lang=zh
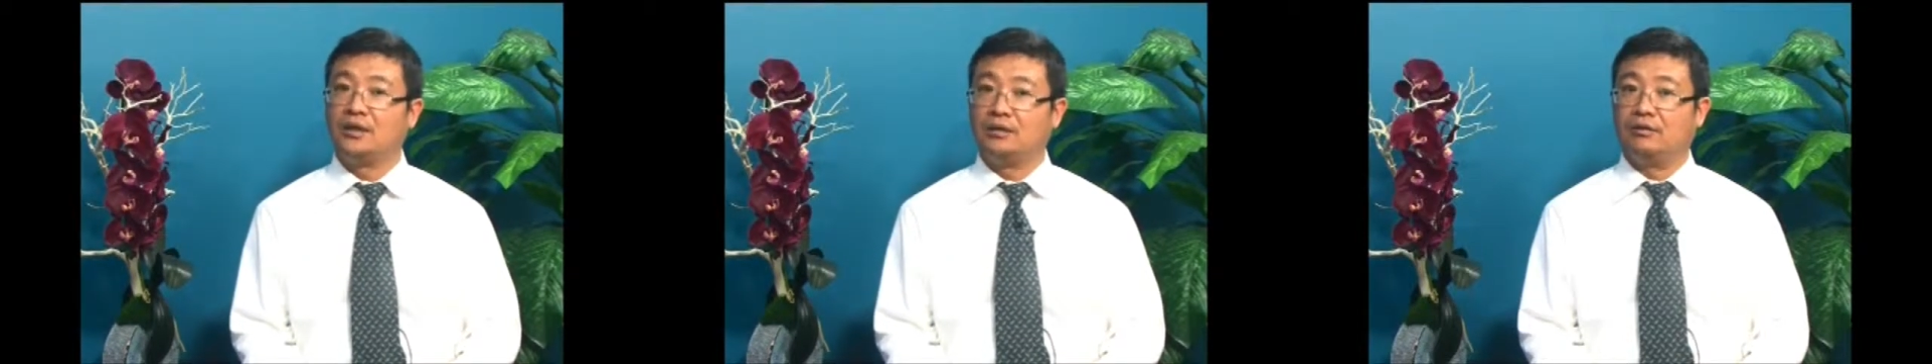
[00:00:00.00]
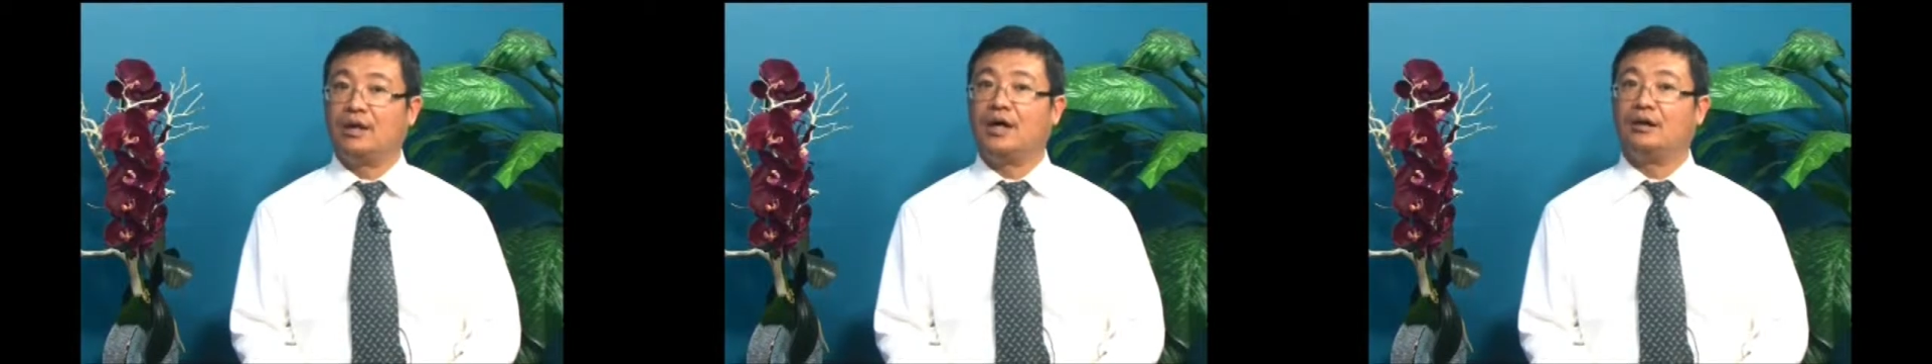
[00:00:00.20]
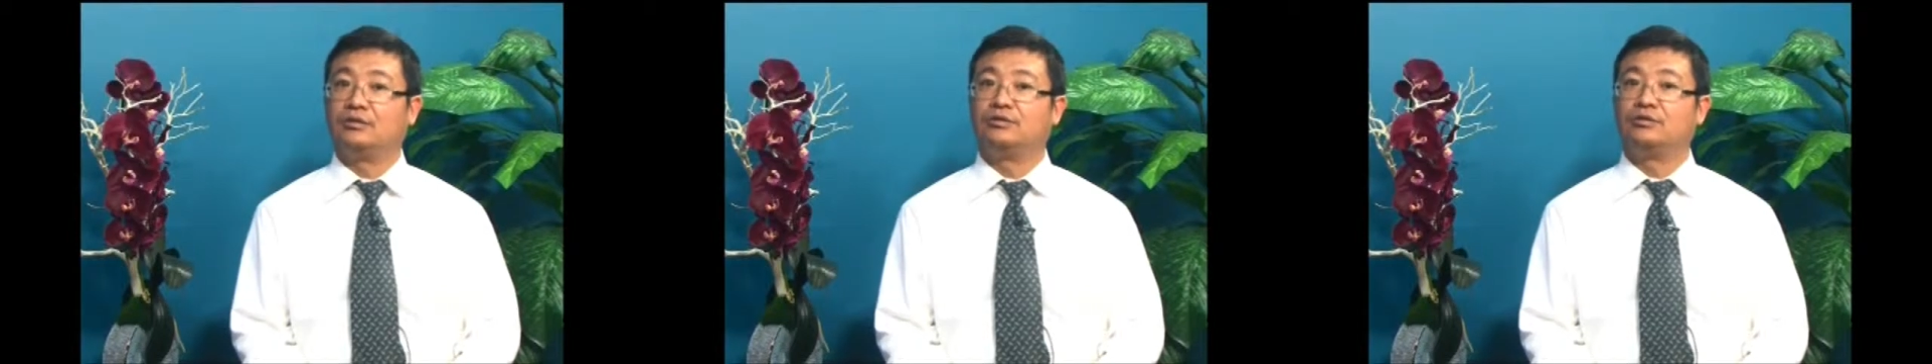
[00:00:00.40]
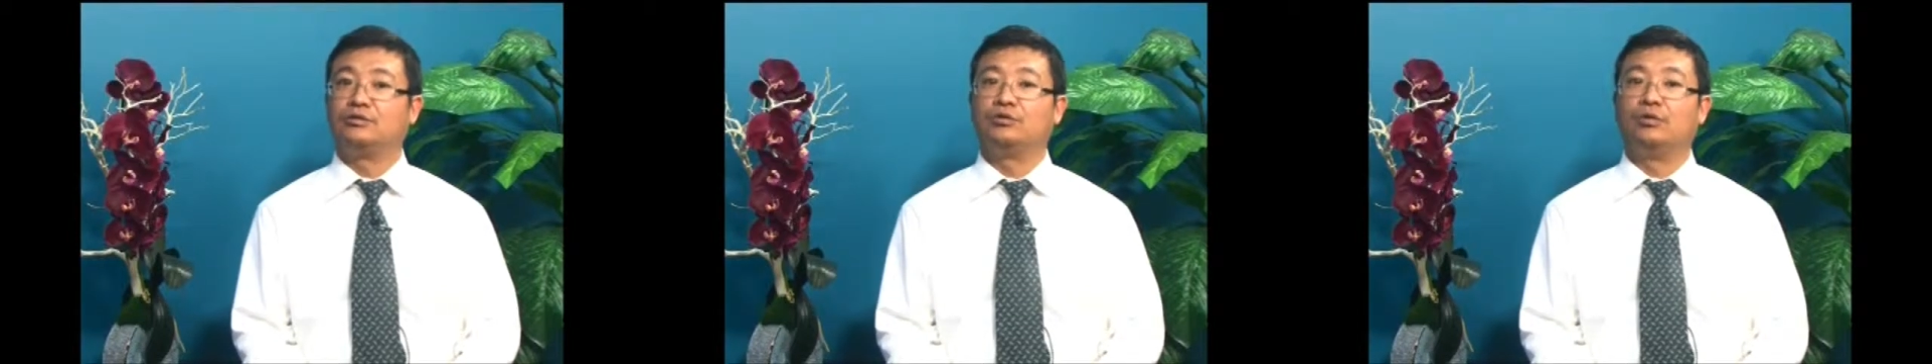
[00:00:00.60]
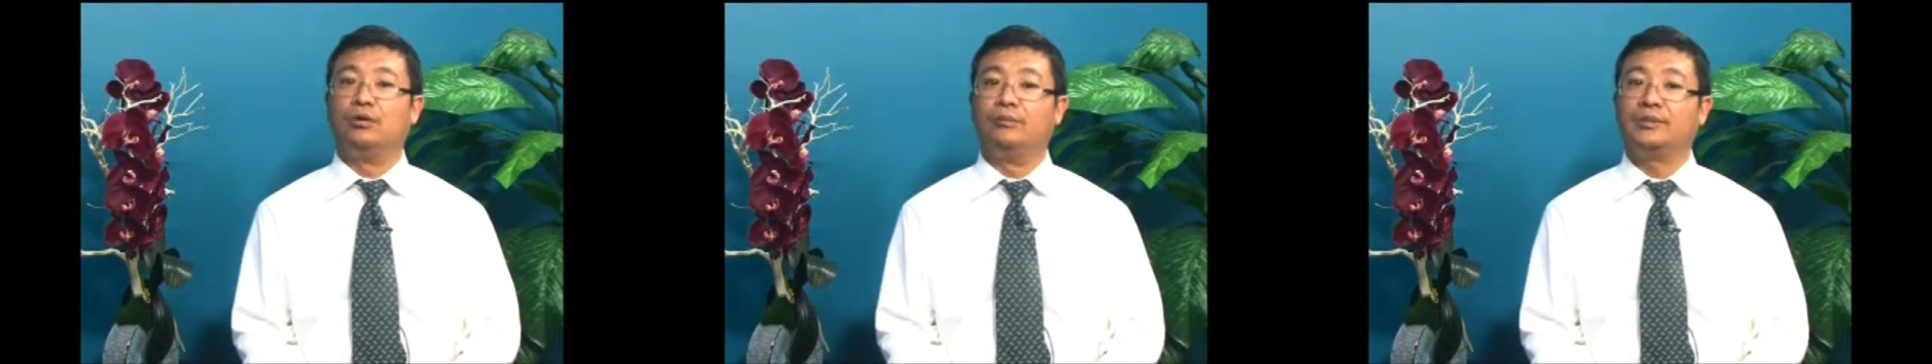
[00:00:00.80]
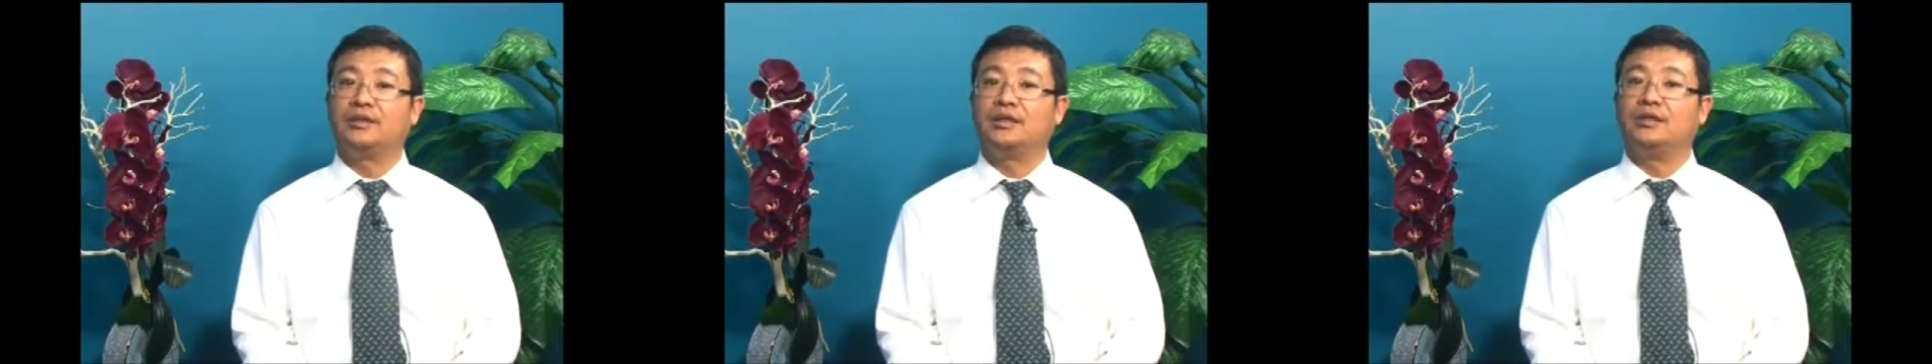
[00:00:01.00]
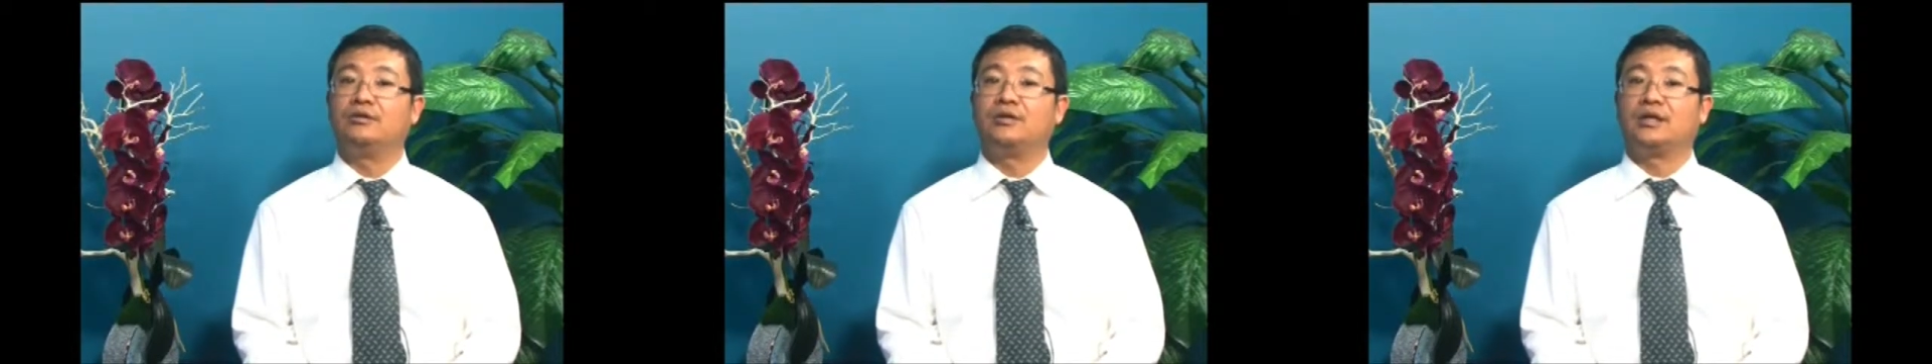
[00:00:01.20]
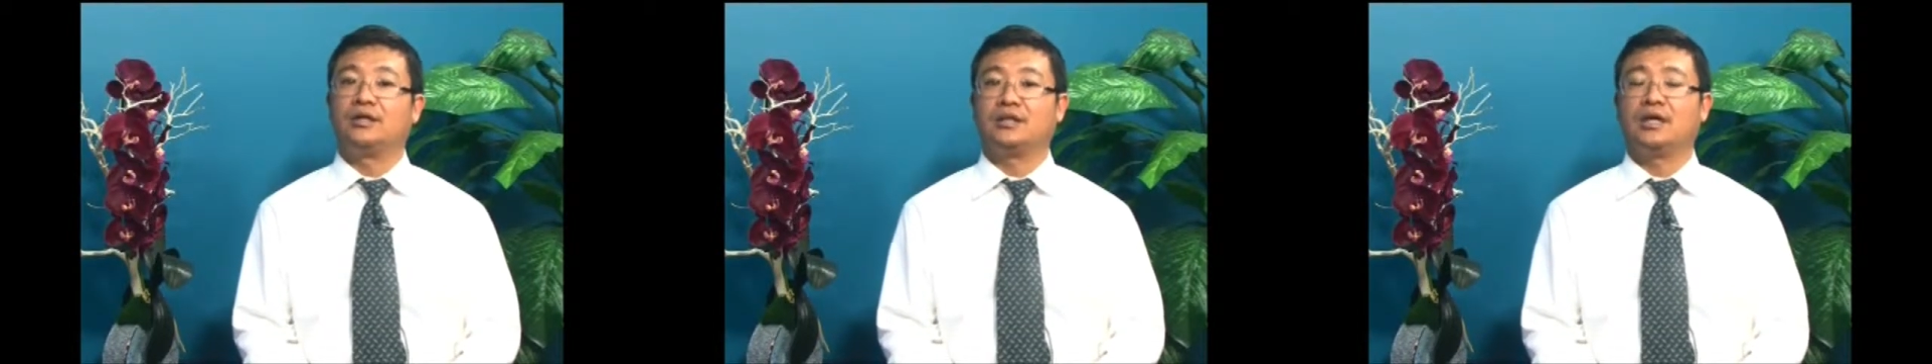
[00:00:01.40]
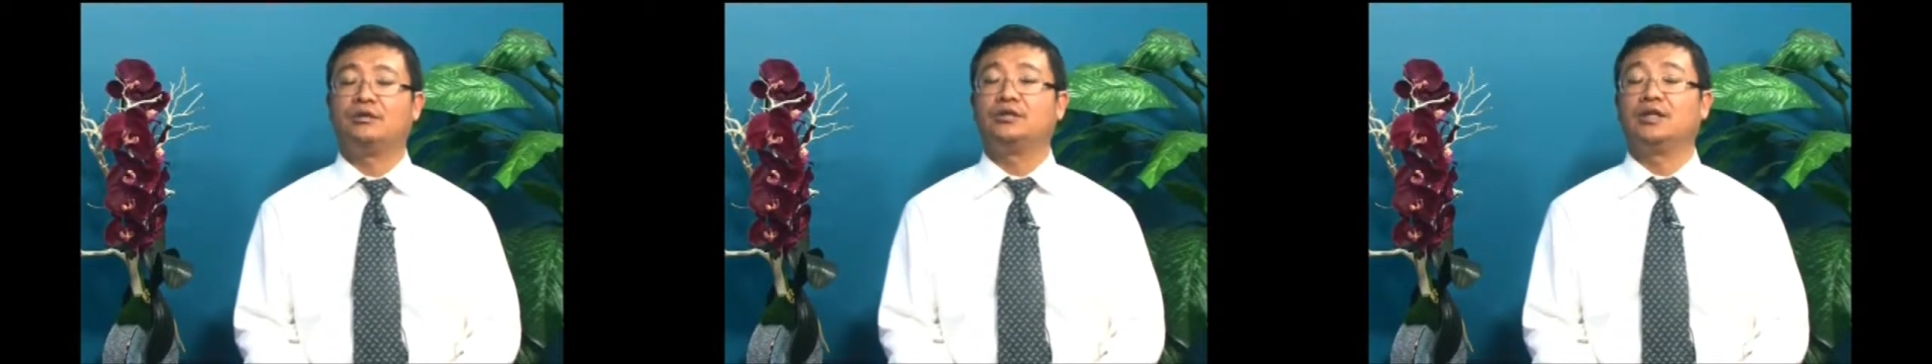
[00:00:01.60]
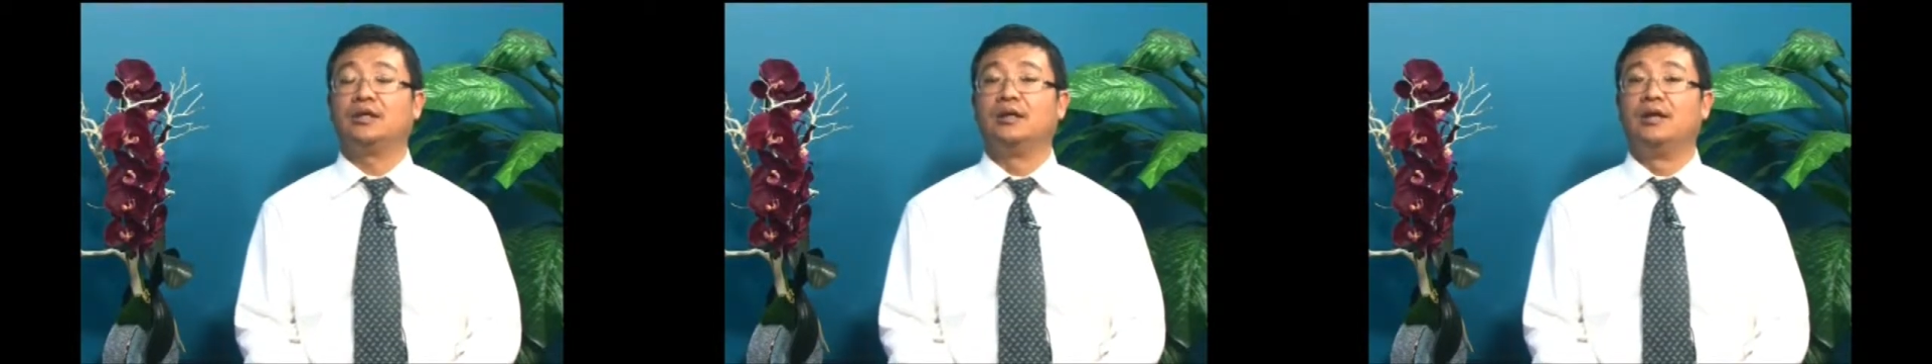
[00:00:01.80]
有的好处是我们提供了一个挑
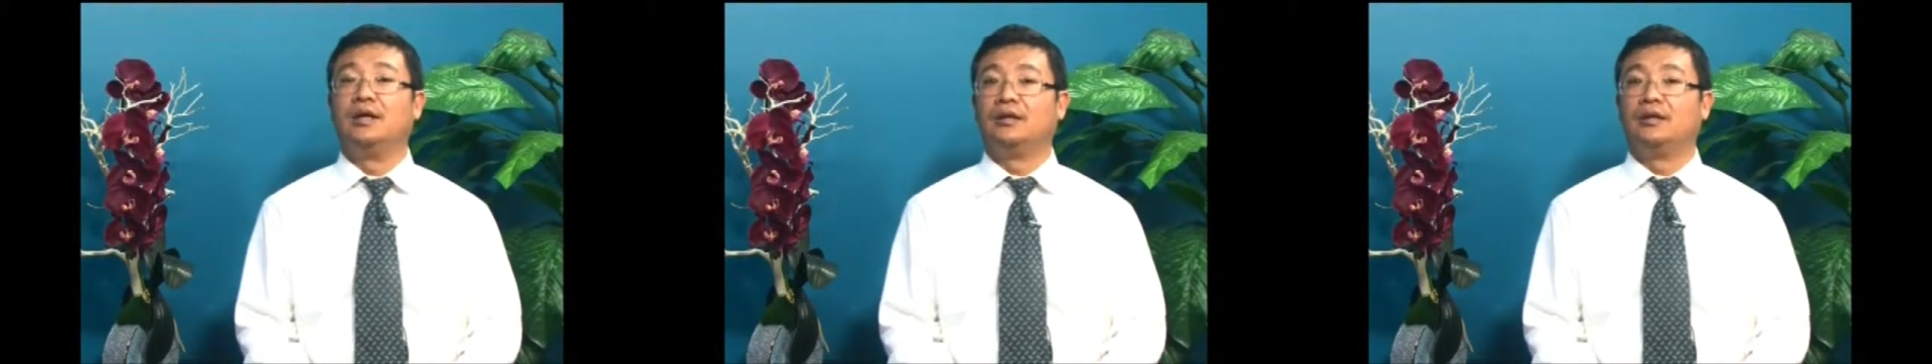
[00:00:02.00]
选，